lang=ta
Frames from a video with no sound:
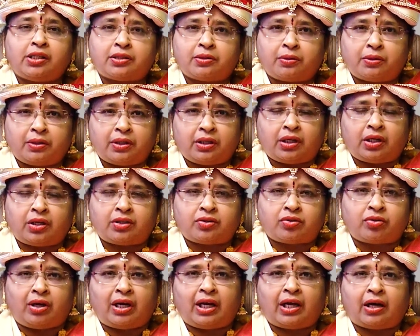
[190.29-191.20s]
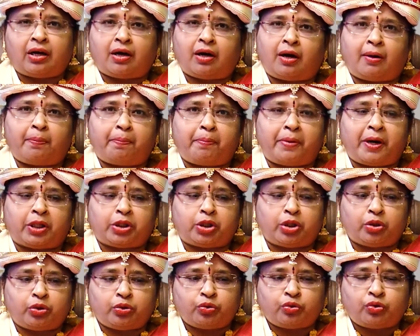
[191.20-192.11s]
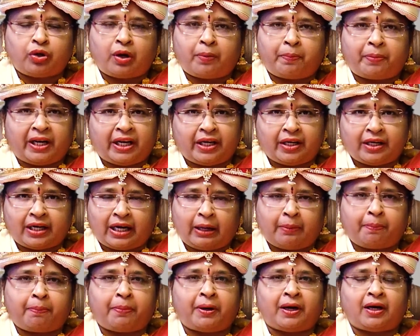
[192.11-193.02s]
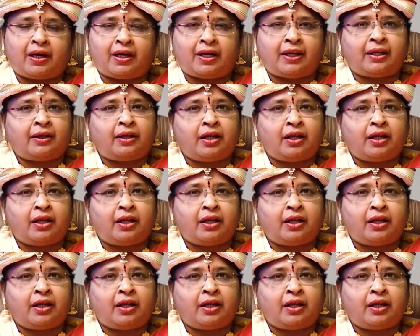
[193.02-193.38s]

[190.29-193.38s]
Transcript: சொன்ன சொல்ல காப்பாற்றணும் அப்படின்னு நினைப்பாங்க